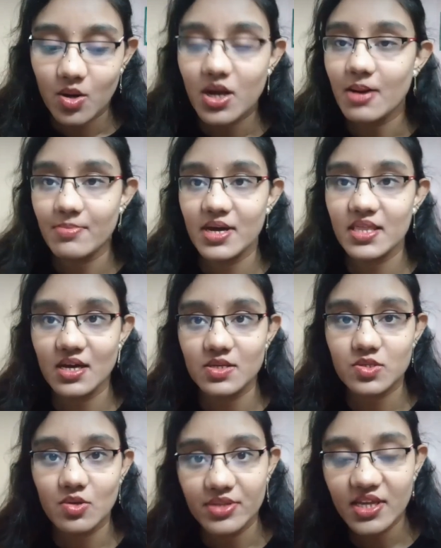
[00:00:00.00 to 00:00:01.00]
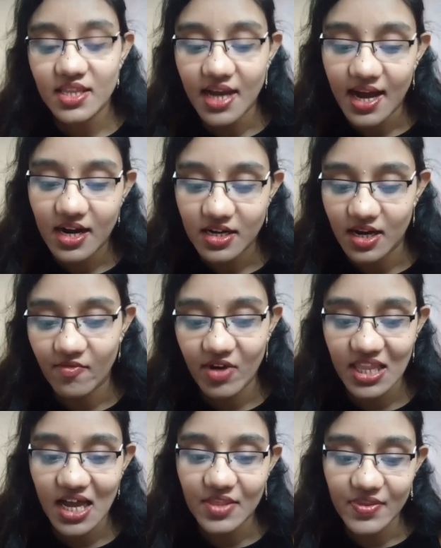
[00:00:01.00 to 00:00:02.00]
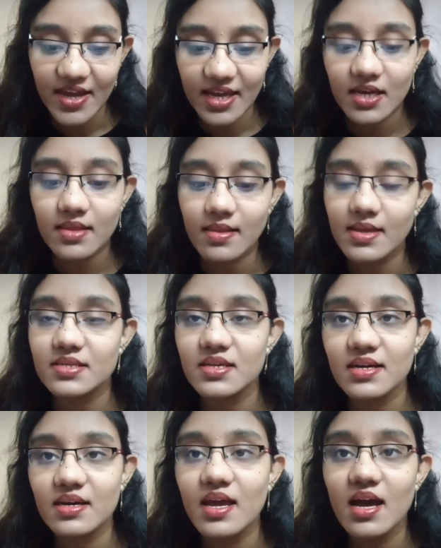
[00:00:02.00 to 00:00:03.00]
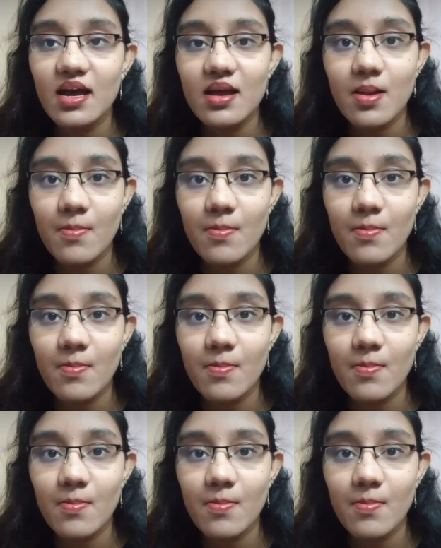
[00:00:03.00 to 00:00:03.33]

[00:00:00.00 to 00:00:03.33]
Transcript: ఒక అమ్మాయి రాస్తుంది దాట్ వాళ్ళ అన్నయ్యకి రీసెంట్గా